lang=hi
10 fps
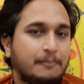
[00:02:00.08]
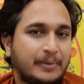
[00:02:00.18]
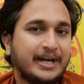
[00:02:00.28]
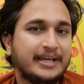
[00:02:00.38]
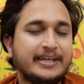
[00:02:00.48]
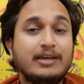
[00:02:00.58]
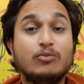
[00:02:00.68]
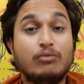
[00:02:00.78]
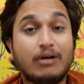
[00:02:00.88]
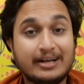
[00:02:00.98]
बढ़ेगी
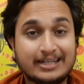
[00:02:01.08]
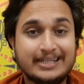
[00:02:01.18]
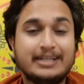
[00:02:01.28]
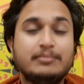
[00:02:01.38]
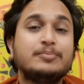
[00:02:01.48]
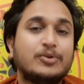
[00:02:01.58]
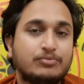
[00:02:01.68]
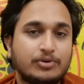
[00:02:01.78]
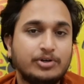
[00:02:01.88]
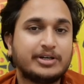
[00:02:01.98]
वॉलिटिलिटी भी
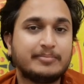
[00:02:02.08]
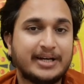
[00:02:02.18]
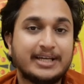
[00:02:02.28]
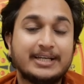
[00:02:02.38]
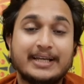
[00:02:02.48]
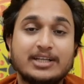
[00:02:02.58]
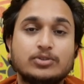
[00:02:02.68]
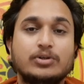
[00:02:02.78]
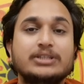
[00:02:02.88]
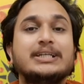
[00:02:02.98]
पोर्टफोलियो की बढ़ेगी लेकिन
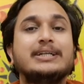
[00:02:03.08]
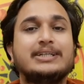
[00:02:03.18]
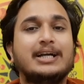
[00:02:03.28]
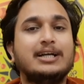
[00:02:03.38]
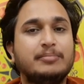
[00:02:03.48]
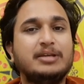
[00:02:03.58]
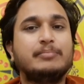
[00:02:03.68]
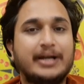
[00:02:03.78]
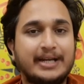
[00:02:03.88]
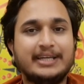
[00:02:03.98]
थोड़ी सी रिटर्न भी
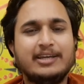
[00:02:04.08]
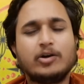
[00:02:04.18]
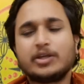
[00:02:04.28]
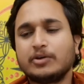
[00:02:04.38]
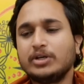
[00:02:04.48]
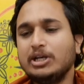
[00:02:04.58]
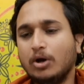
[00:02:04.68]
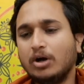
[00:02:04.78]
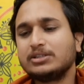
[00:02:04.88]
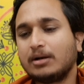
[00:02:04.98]
बढ़ेगी और क्योंकि
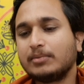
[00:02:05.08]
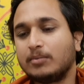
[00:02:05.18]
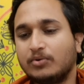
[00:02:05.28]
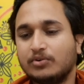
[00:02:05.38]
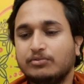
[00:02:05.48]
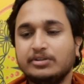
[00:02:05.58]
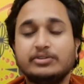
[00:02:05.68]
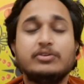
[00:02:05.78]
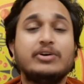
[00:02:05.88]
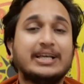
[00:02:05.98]
लॉन्ग टर्म का पोर्टफोलियो
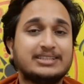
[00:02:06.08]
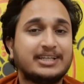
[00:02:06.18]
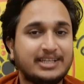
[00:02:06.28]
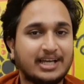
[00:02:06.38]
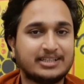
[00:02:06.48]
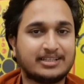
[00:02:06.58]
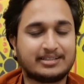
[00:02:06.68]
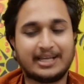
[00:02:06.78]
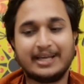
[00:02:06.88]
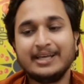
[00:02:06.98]
तो ऐसा किया जा
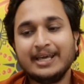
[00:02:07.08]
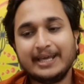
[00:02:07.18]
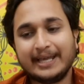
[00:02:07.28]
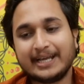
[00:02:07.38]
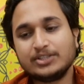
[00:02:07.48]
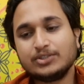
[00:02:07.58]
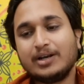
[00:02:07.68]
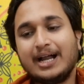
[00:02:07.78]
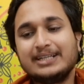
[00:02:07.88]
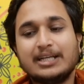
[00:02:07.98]
सकता है अगेन जो
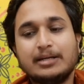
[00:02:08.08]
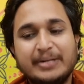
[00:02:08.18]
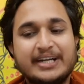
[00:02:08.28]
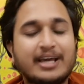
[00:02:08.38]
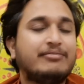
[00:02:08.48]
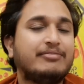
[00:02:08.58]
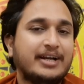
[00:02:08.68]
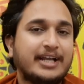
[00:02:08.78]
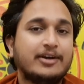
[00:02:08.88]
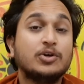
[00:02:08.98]
लार्ज एंड मिड कैप
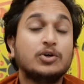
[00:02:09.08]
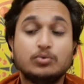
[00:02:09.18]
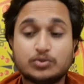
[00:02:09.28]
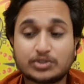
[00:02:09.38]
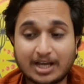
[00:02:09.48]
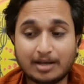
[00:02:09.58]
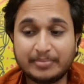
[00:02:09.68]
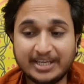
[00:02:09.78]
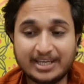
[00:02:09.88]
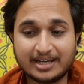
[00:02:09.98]
फंड है उसका
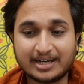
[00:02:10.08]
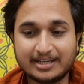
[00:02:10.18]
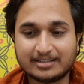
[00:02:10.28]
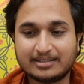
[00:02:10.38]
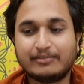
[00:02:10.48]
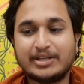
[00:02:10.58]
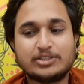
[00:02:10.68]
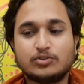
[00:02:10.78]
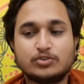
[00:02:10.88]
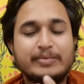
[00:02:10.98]
भी अगर
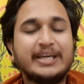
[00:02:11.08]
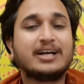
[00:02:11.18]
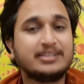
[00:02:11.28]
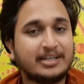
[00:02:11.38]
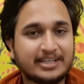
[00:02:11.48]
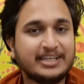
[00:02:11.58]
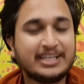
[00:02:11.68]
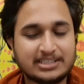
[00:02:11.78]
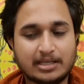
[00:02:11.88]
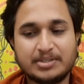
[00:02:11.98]
वैसे तो उसमें एक हज़ार की
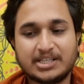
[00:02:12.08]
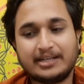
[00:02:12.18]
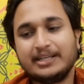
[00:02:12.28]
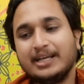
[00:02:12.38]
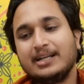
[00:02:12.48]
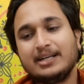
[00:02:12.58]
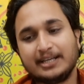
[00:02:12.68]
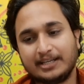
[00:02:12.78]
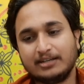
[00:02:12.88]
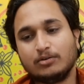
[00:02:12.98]
ही एस जा रही है
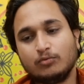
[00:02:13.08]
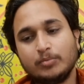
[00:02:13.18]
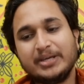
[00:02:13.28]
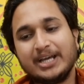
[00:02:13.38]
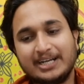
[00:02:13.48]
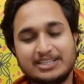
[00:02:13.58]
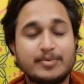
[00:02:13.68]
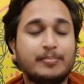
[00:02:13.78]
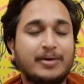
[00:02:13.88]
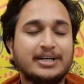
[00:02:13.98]
लेकिन वो भी अगर
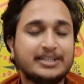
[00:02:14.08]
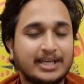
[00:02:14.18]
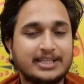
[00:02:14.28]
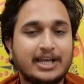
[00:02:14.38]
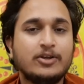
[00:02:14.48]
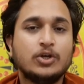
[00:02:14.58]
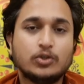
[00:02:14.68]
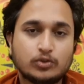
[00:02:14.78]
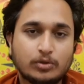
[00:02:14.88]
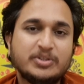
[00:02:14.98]
इसमें बांट दिया जाए
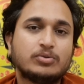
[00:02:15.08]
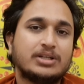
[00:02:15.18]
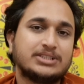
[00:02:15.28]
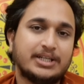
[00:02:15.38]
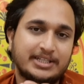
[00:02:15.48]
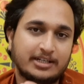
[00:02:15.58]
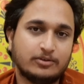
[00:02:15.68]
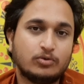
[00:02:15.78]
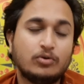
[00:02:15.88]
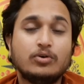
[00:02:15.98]
तो भी थोड़ा सा
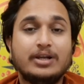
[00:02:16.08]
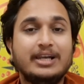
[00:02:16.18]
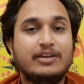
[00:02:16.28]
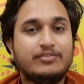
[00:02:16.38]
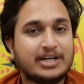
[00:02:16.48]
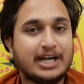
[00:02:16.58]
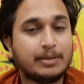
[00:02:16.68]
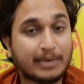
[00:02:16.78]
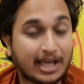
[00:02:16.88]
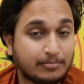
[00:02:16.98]
रिटर्न को लिफ्ट
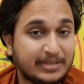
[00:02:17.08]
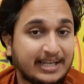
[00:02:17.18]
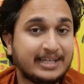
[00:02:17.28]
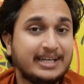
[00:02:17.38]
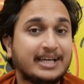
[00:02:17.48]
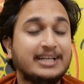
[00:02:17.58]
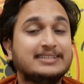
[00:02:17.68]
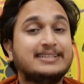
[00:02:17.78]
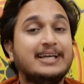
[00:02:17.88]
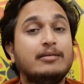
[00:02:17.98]
करने में हेल्प मिलेगी लेकिन
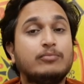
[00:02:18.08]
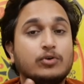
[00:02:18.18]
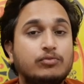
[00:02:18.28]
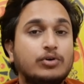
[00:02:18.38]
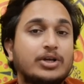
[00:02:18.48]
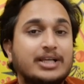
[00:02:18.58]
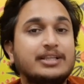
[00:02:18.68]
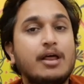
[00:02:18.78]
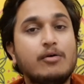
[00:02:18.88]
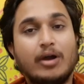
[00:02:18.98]
इससे पोर्टफोलियो के
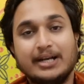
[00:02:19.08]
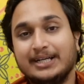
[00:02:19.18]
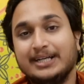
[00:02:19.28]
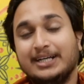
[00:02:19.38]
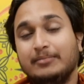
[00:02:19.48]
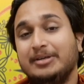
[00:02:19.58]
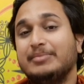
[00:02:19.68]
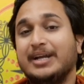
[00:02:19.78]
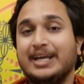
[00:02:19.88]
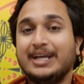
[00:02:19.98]
अंदर वॉलिटिलिटी भी
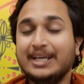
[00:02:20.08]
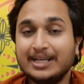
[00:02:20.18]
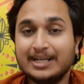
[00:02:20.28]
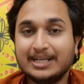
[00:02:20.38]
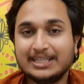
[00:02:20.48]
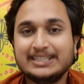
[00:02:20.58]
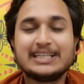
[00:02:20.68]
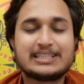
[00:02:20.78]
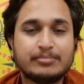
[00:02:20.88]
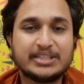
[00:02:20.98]
बढ़ेगी
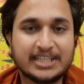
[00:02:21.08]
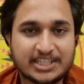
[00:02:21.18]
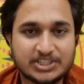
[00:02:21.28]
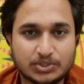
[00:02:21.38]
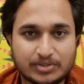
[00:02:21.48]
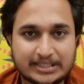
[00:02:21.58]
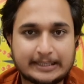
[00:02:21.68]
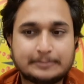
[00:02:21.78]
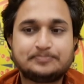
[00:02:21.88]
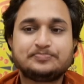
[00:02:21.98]
ये समझने की ज़रूरत है